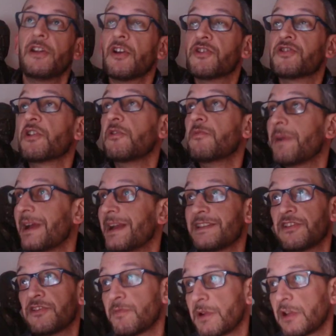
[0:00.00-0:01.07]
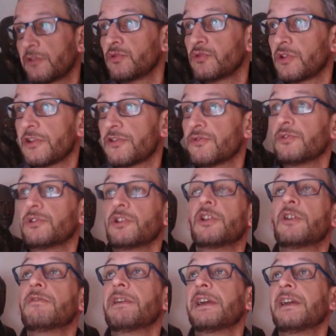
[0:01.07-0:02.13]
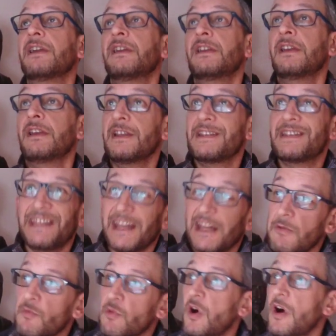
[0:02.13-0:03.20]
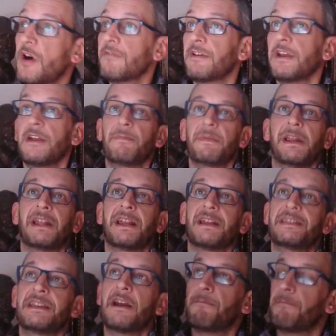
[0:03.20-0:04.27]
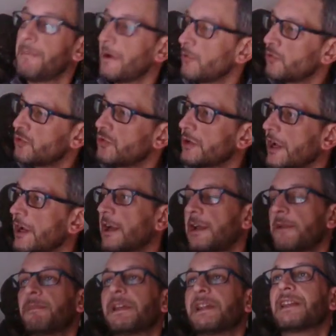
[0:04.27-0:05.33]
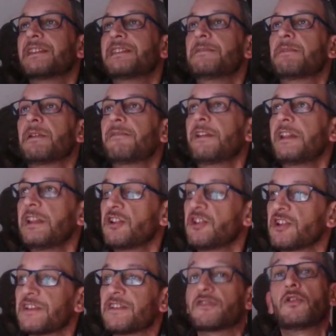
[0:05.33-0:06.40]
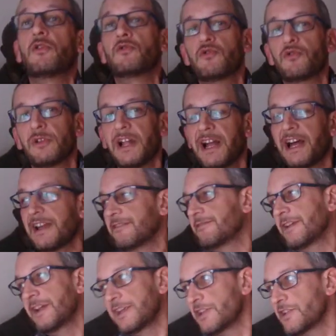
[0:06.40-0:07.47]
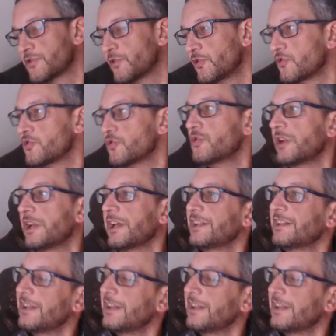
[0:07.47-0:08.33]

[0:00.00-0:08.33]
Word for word: il nostro è un paese, soprattutto al sud, dove si rimuove perché si ha paura e perché si preferisce scongiurare, fare gli scongiuri,